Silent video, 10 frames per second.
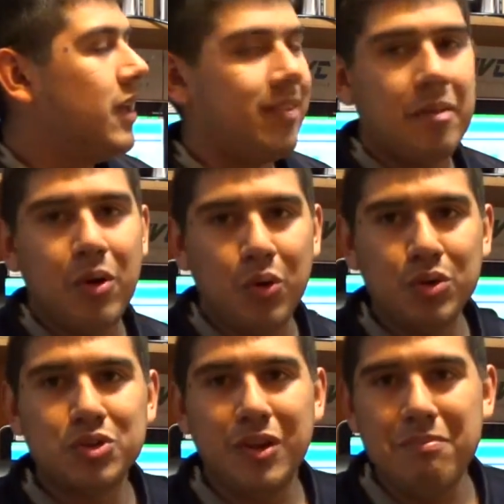estamos
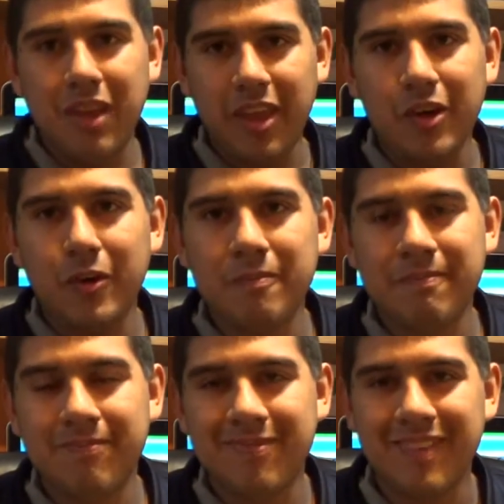justo en video,
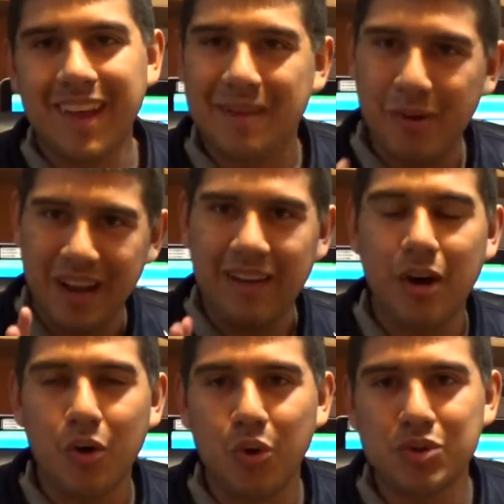hemos
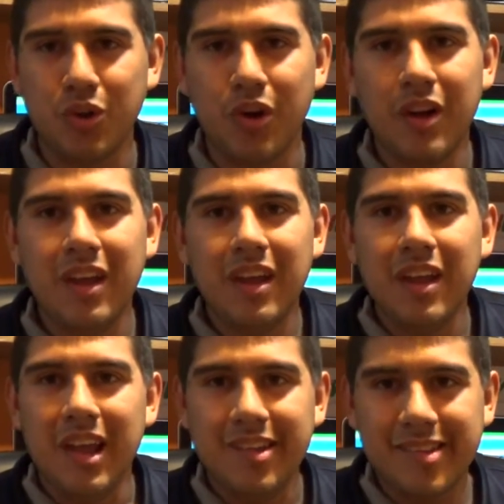grabado justo
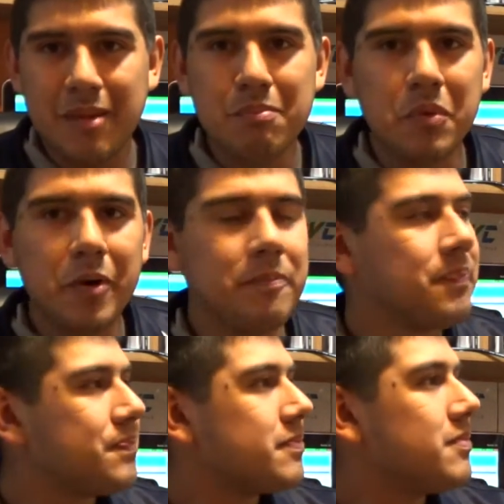el sismo